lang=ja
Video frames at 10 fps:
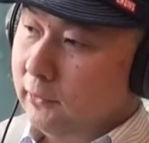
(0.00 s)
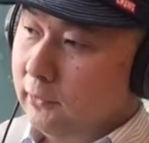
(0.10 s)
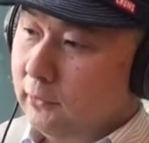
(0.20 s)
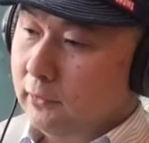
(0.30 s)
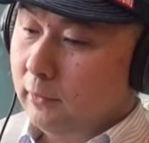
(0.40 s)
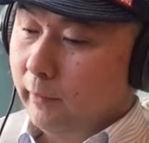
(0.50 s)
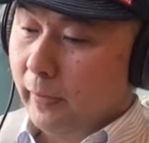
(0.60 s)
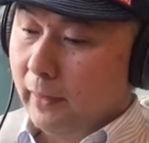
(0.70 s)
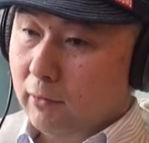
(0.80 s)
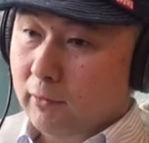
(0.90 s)
の、う
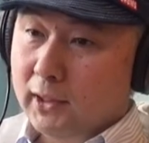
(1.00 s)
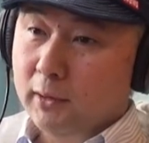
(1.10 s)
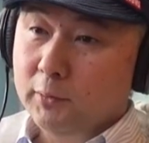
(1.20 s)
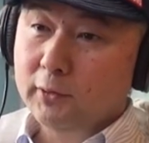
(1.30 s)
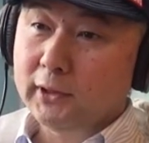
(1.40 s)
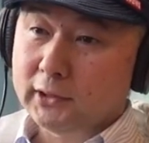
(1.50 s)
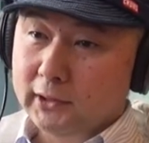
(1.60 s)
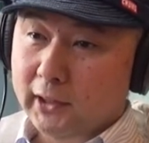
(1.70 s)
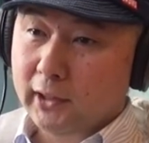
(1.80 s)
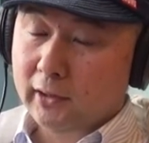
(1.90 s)
ん、若者がです
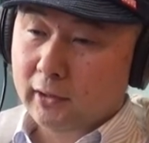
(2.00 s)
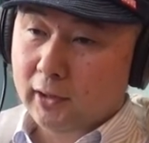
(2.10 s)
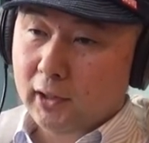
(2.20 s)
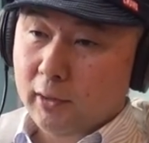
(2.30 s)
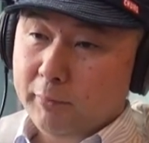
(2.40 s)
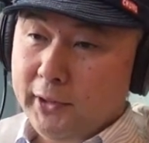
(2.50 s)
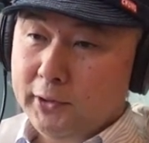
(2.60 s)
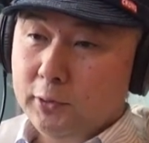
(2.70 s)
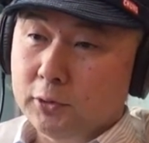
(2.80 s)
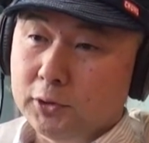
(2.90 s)
ね、はい、
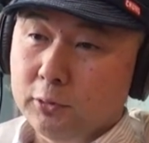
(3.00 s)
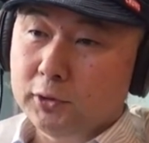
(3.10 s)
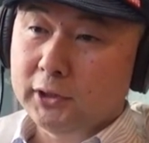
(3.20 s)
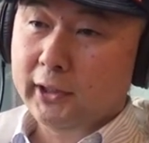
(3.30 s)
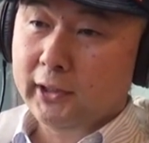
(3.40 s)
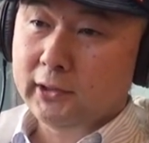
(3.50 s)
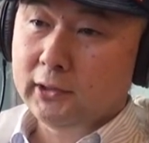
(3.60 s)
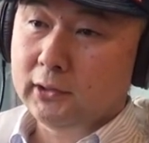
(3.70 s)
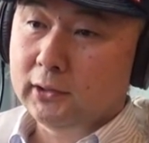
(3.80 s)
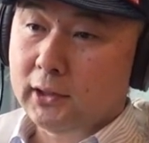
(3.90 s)
免許を取得してない
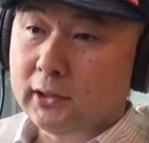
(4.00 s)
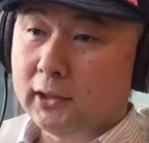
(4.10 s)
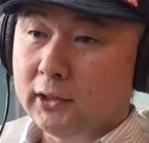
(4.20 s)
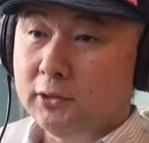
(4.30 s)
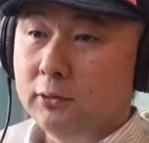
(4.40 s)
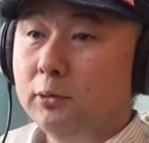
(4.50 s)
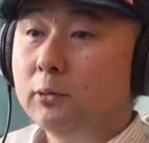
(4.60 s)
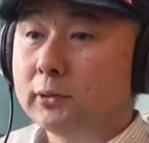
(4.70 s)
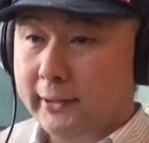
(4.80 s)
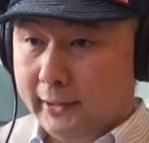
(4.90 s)
方が非常に
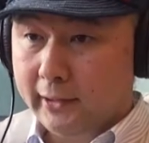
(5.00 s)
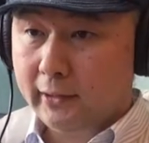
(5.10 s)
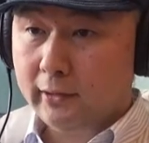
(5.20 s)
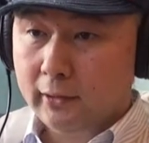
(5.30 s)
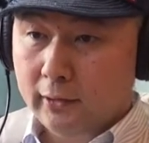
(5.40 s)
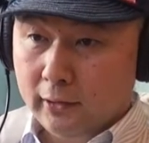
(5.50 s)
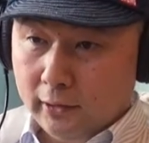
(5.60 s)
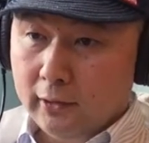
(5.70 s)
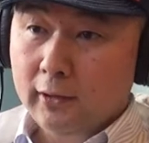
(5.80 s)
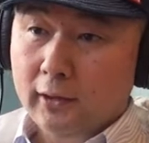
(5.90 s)
多くて
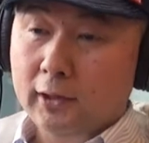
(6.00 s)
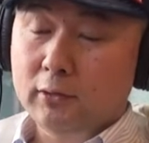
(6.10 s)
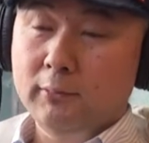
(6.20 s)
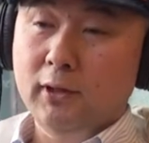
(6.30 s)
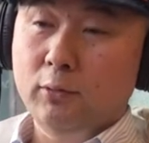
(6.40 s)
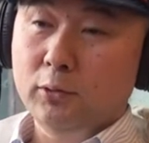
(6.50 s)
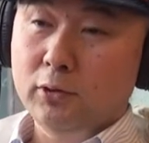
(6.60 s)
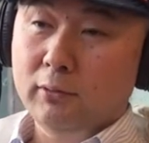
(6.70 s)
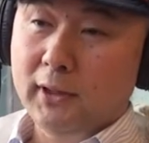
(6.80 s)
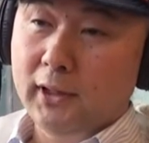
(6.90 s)
あとまあ
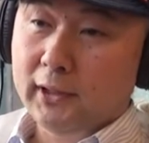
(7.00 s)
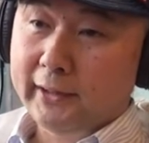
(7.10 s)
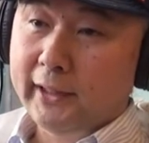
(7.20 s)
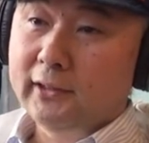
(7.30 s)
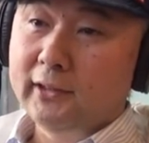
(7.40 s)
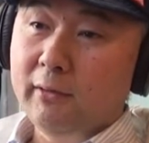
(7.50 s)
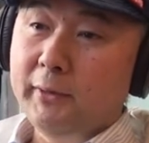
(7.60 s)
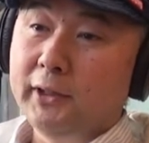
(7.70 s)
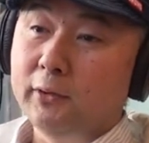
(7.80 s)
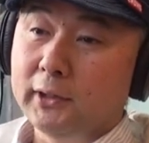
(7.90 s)
オートマ限定
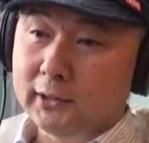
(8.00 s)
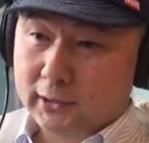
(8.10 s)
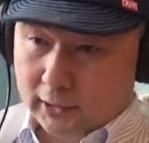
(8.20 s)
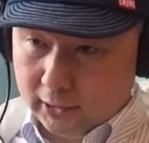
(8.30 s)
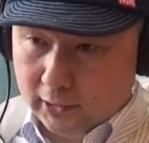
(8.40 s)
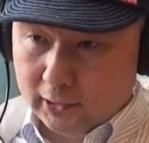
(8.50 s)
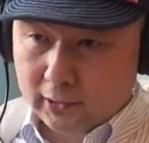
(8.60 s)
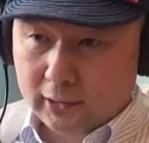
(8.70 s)
免許であったり